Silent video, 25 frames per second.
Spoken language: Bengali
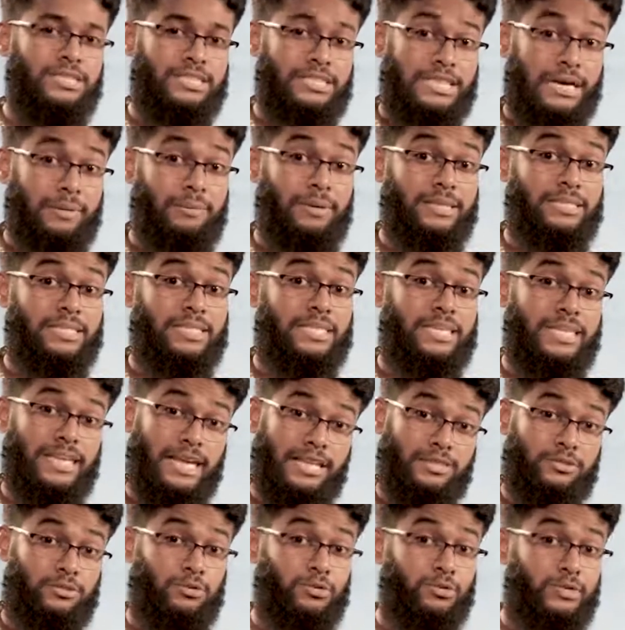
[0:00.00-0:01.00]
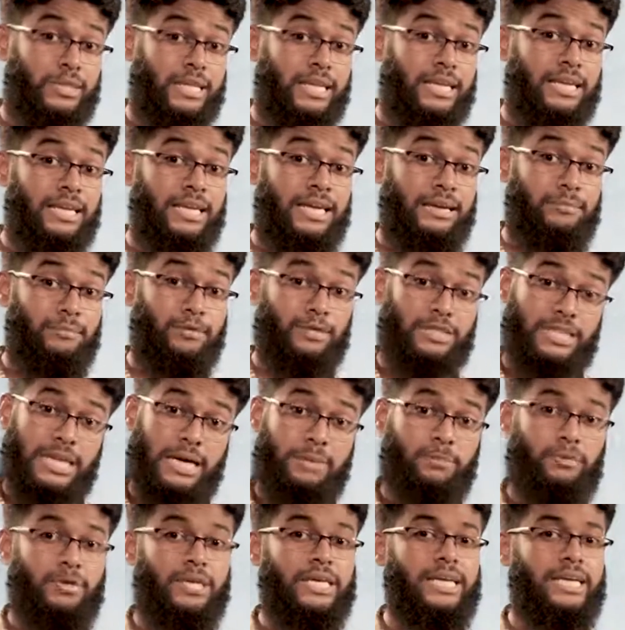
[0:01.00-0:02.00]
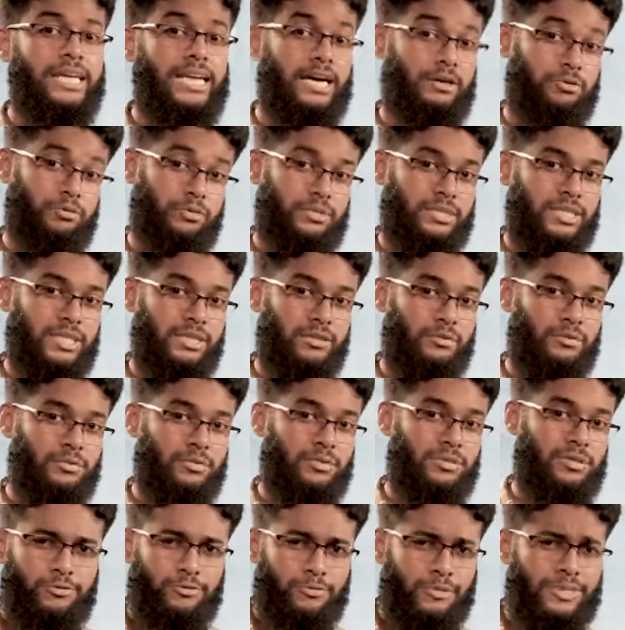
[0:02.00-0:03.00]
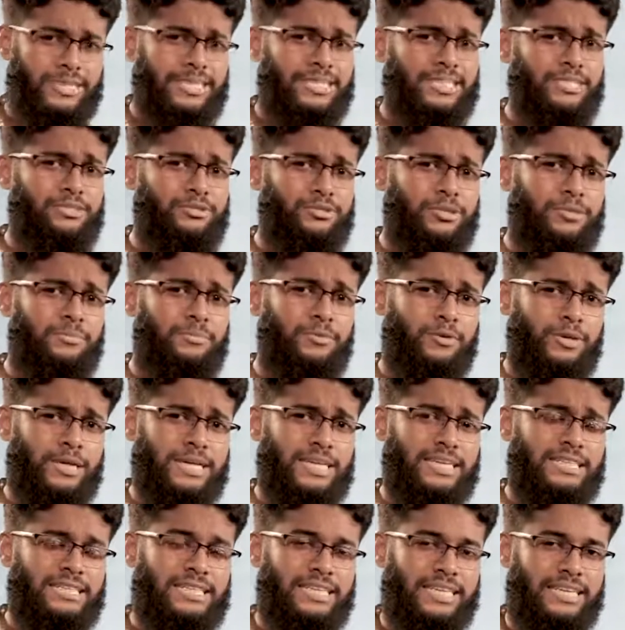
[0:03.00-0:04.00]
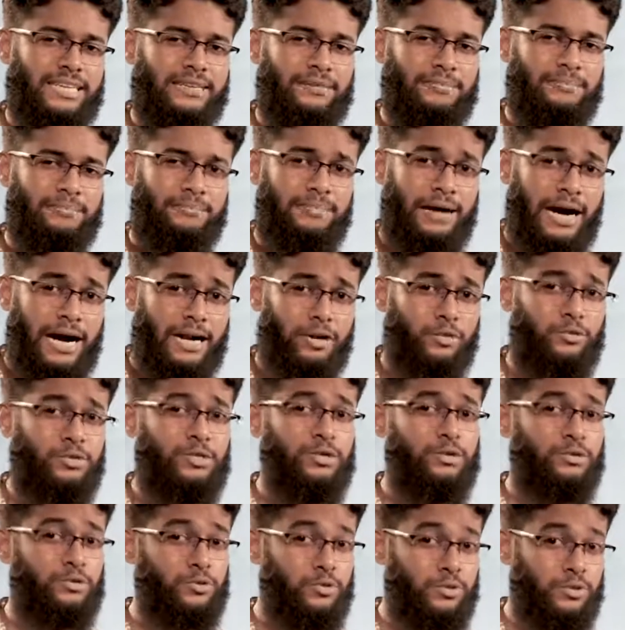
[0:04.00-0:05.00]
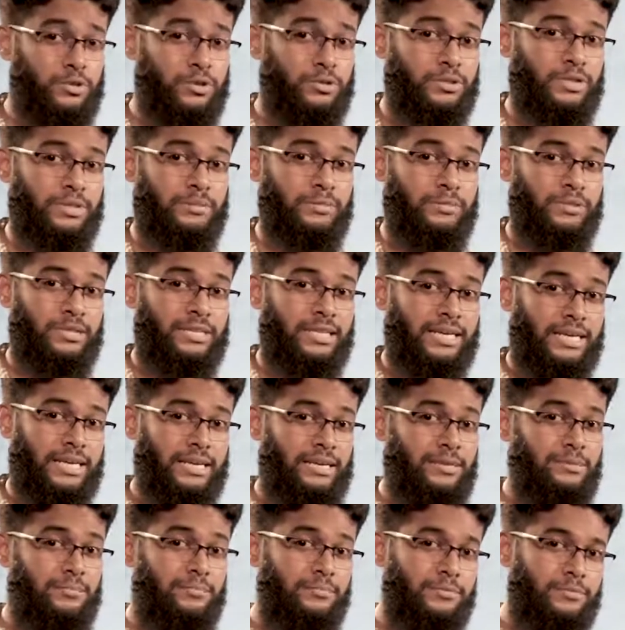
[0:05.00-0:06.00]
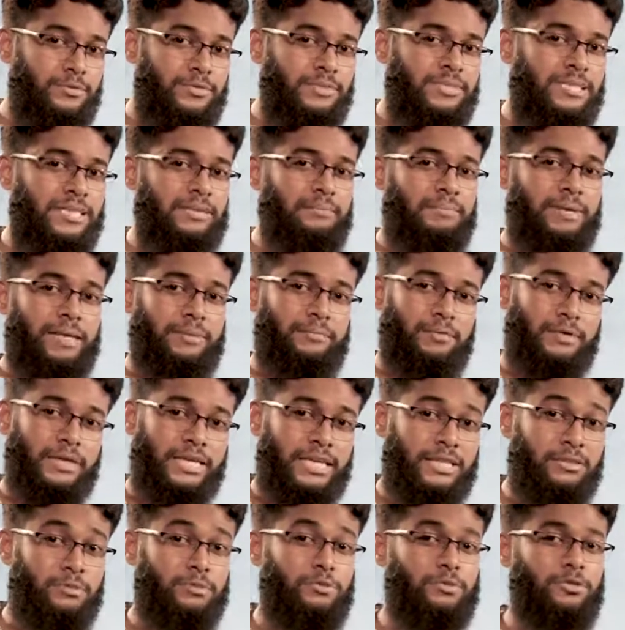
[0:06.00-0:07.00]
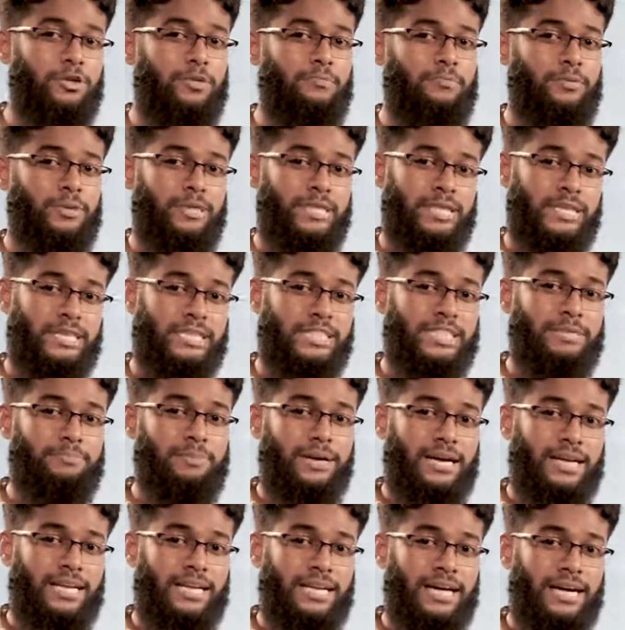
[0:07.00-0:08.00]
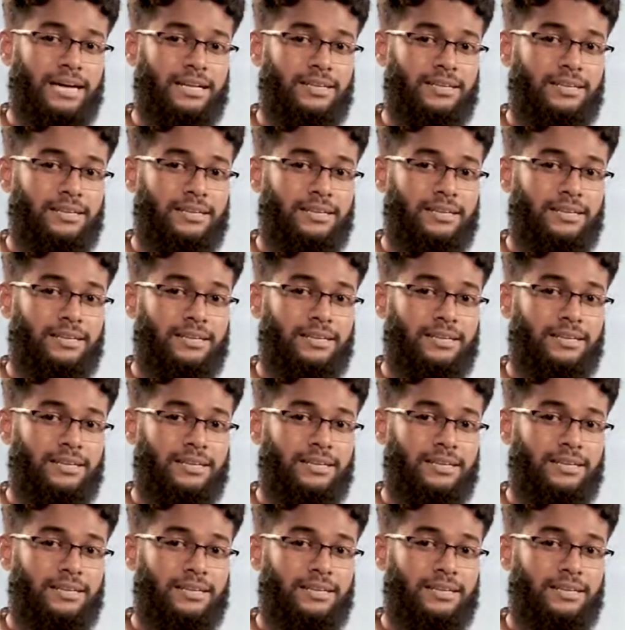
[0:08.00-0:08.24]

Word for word: সামাজিক রাজনৈতিক এবং সামরিক কারণ ছিল তোমাদের নিশ্চয়ই মনে আছে ভারতীয় সৈন্যদের মধ্যে মুসলিম এবং হিন্দু সম্প্রদায়ের সিপাহীরা